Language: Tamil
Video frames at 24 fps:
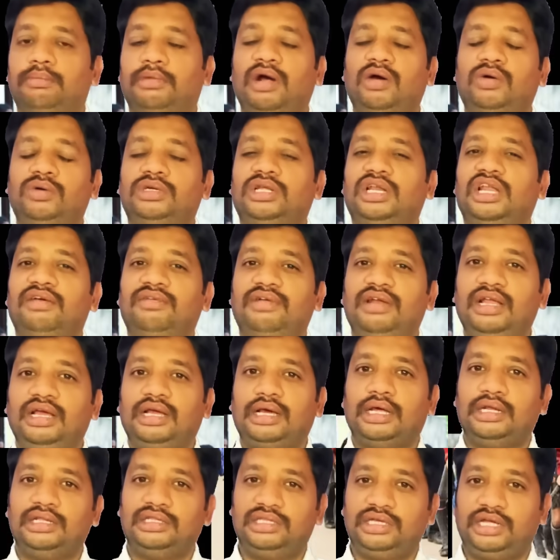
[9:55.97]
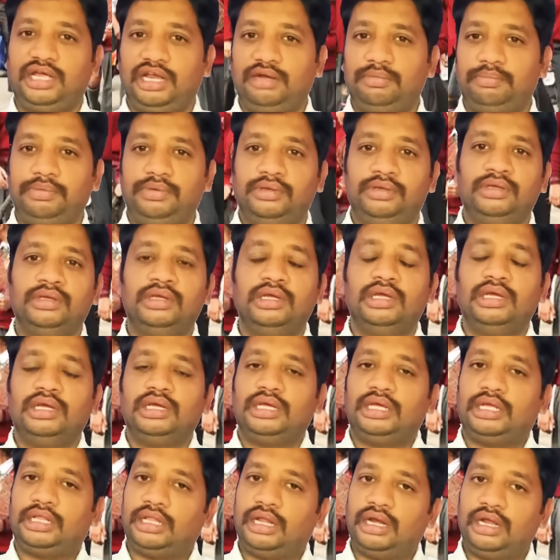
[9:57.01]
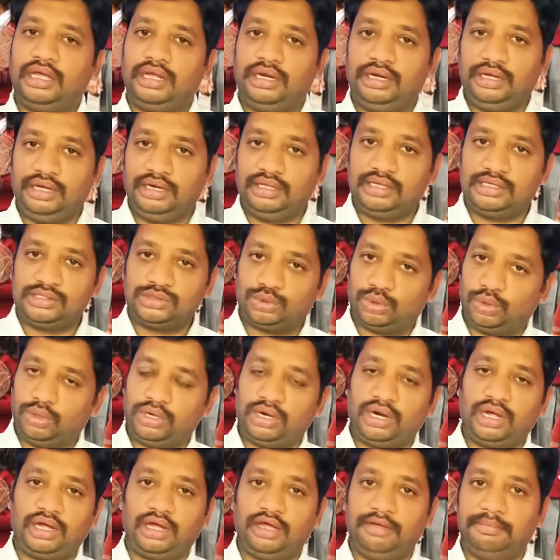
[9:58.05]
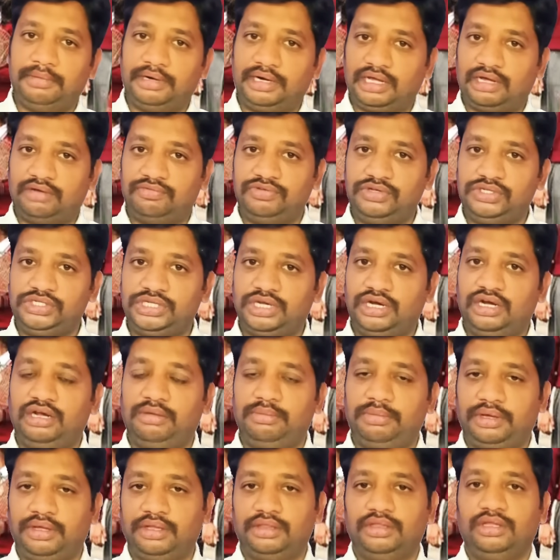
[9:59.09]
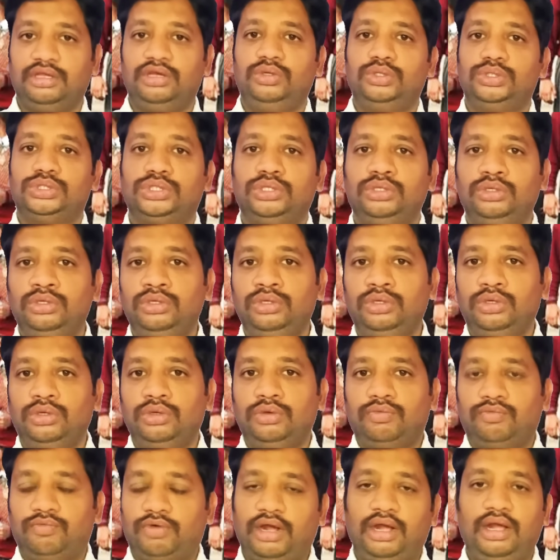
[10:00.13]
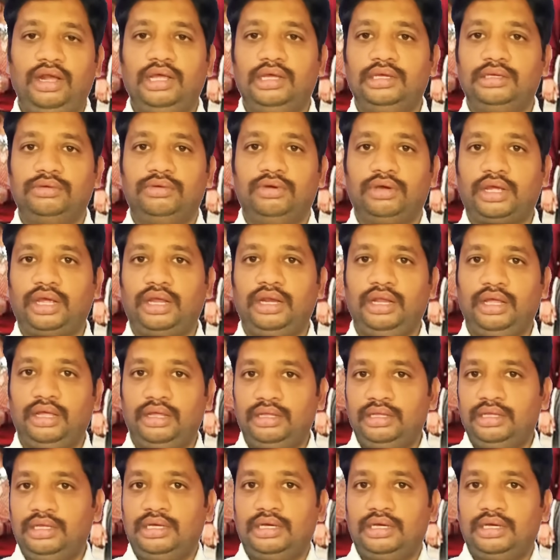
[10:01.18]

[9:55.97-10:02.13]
மாவட்ட லெவலில் கருத்து கேட்பு இதெல்லாம் இருக்கிறதா சொல்கிறாங்க பட் அஃபிஷியலாக நமக்கு எந்த நியூஸும் வரல ஓகேங்களா